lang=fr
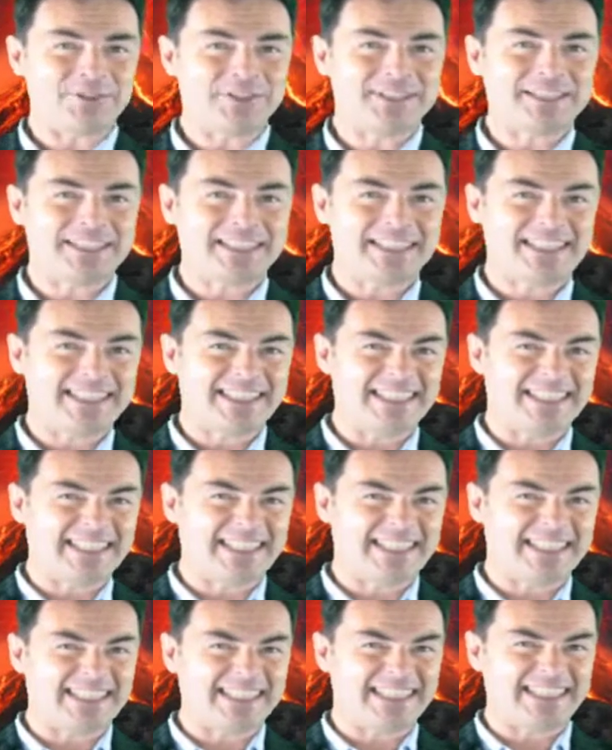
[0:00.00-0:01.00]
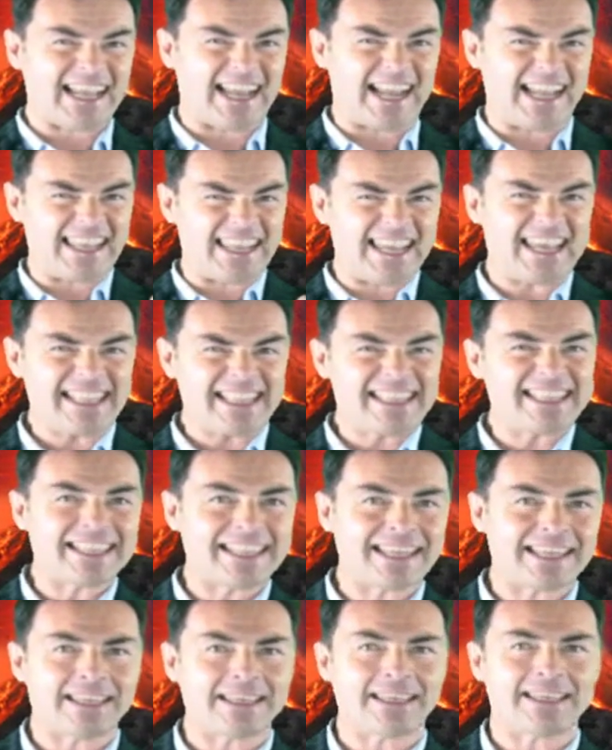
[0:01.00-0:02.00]
aussi
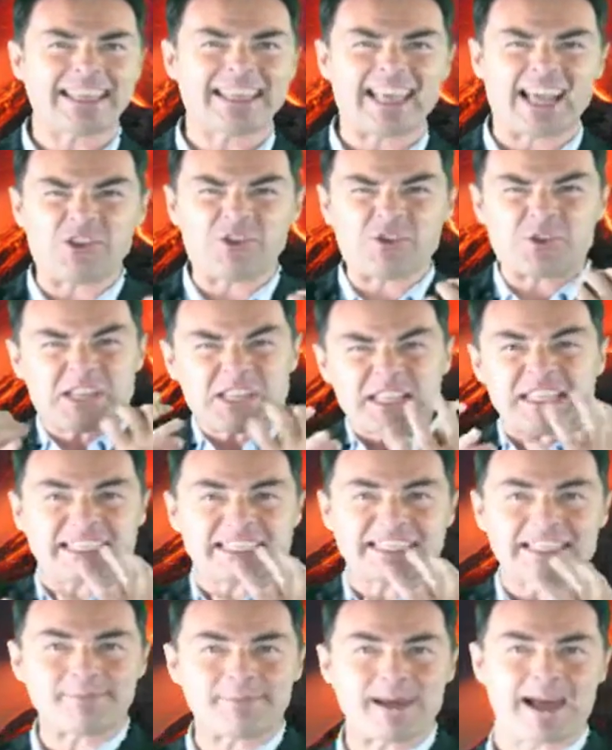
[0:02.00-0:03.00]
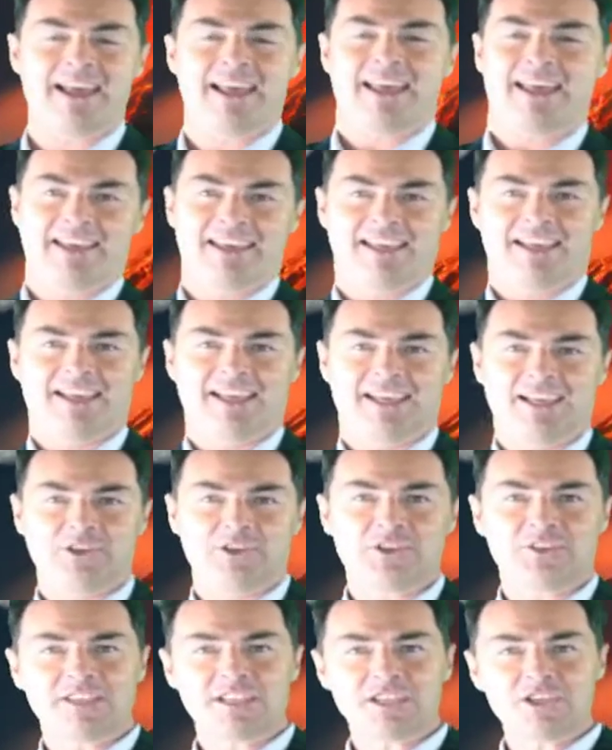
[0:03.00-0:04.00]
caliente, calorissima,
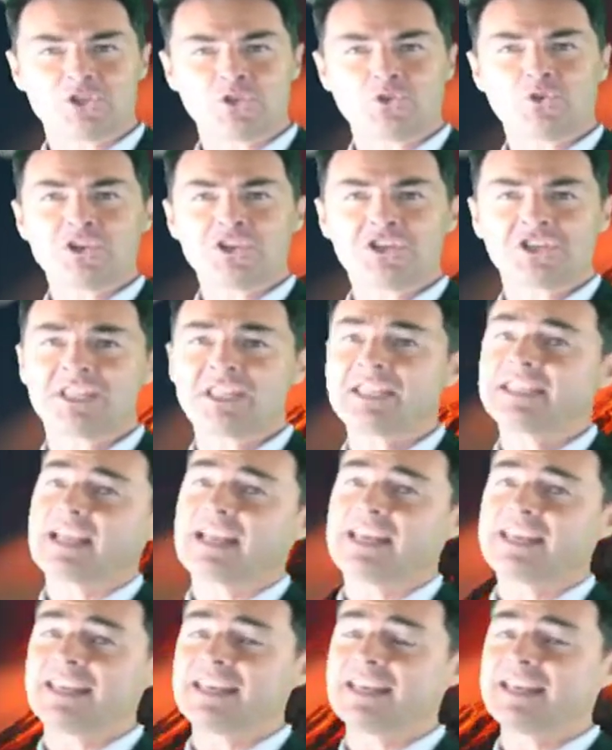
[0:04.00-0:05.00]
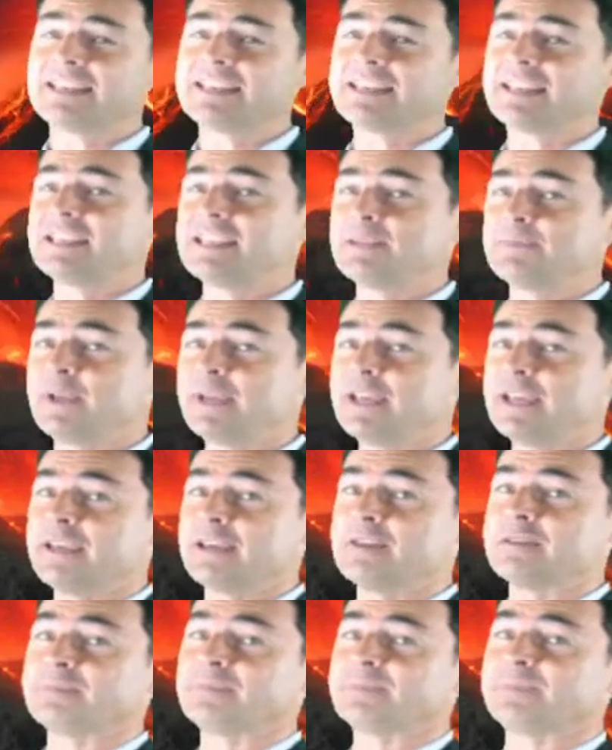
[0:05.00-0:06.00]
que ses origines italiennes laisseraient espérer